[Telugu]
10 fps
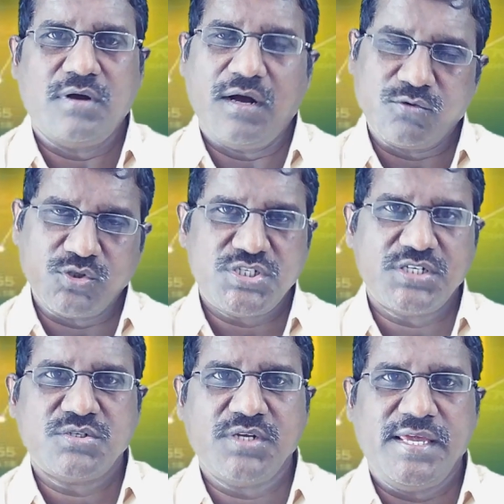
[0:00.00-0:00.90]
ఆ
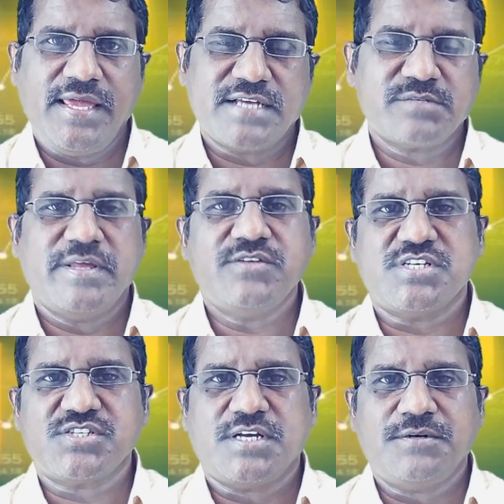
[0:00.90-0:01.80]
క్వశ్చన్స్ని ఎక్స్ప్లెయిన్
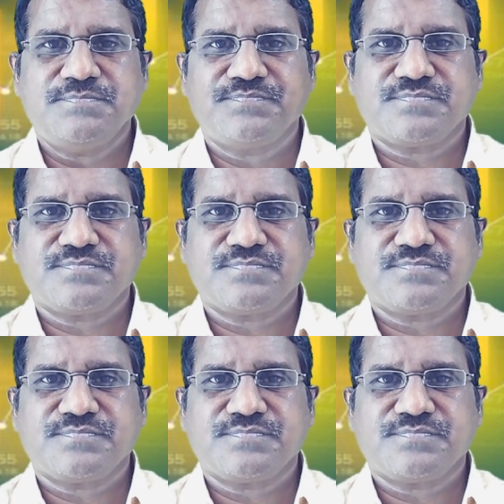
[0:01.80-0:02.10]
చేస్తాను